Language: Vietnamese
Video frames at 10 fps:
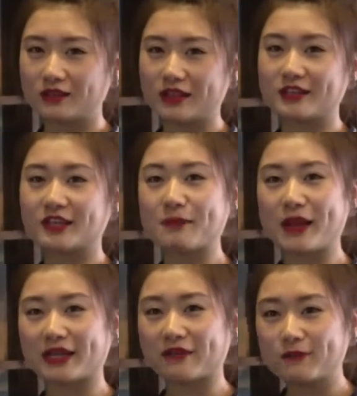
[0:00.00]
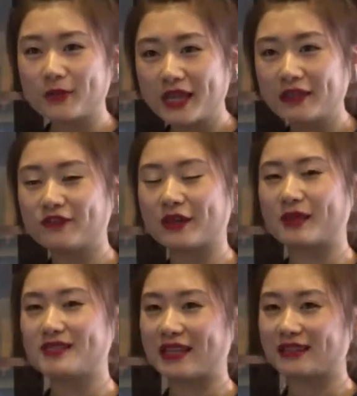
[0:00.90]
Thì như các bạn đã biết,
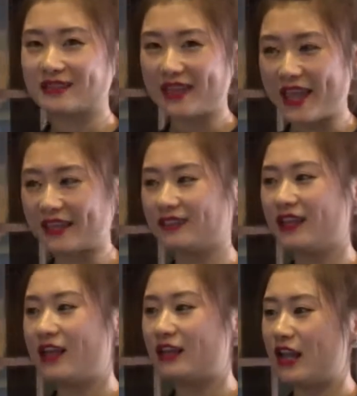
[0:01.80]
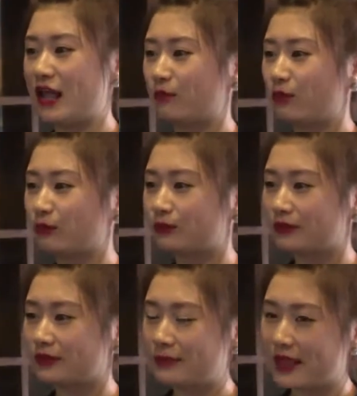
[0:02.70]
việc massage thư giãn là
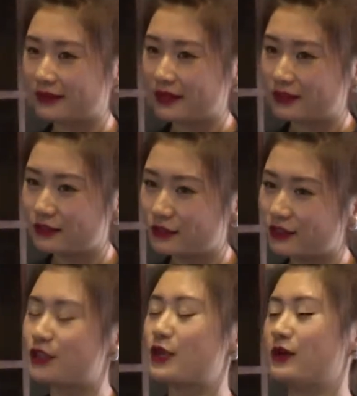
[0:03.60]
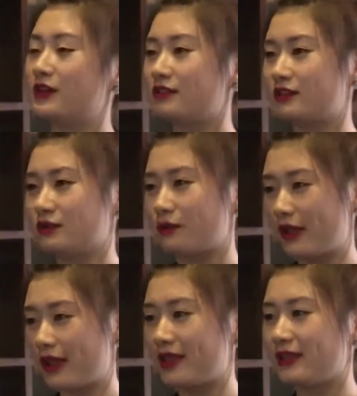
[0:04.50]
mang đến rất là nhiều lợi ích cho sức
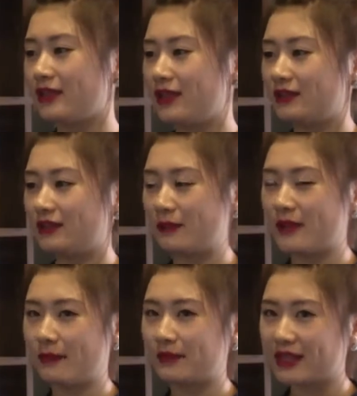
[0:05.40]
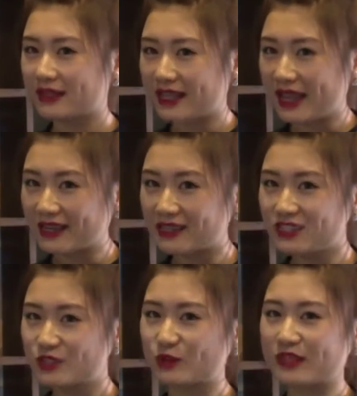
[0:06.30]
khỏe, làm giảm căng thẳng,
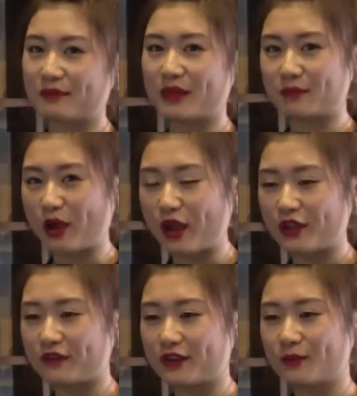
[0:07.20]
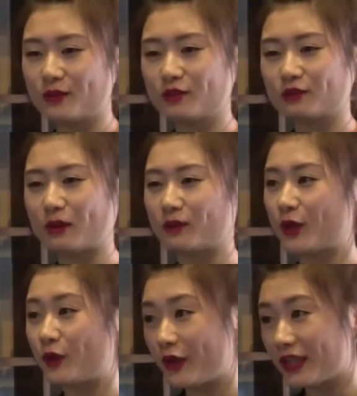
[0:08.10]
xua tan mệt mỏi và giúp lưu thông
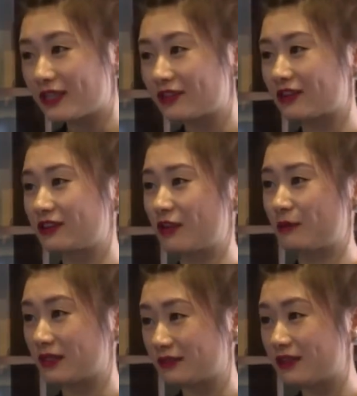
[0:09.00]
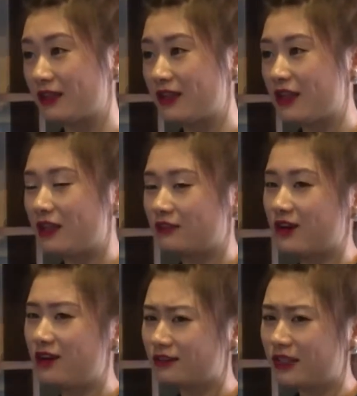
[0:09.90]
khí huyết cho cơ thể mình.
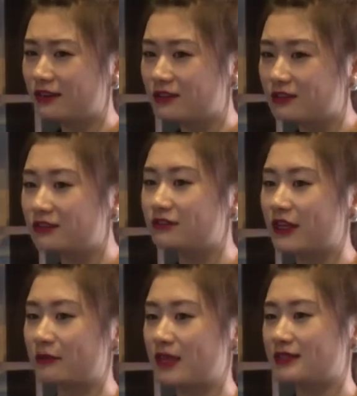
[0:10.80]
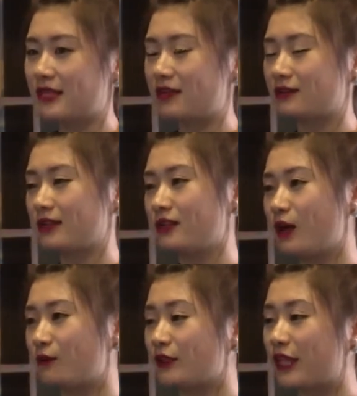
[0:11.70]
Và hơn thế nữa, việc massage được kết
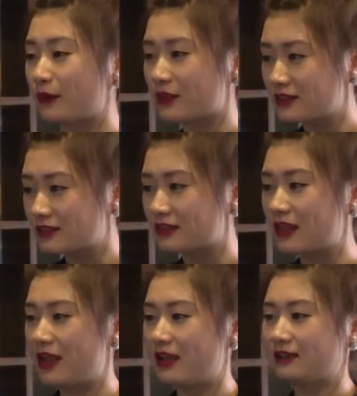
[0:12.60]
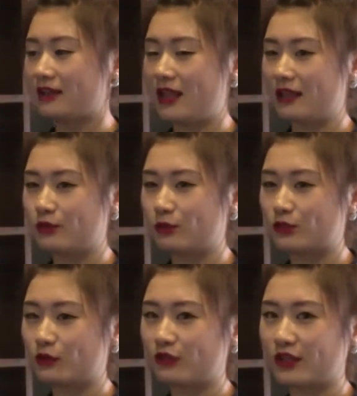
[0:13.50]
hợp với thảo dược là
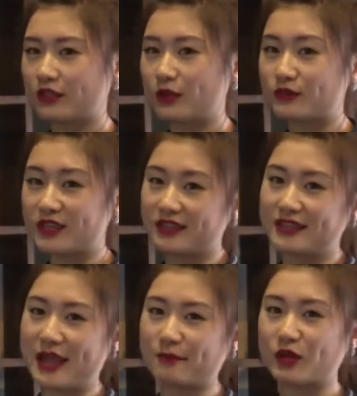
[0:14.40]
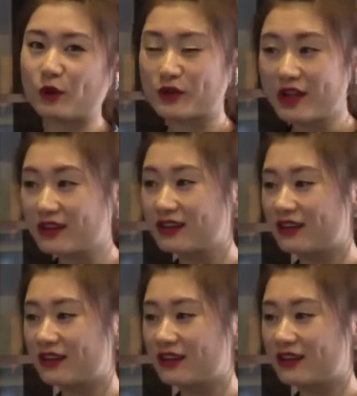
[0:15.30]
dùng trong việc điều trị giảm đau nhất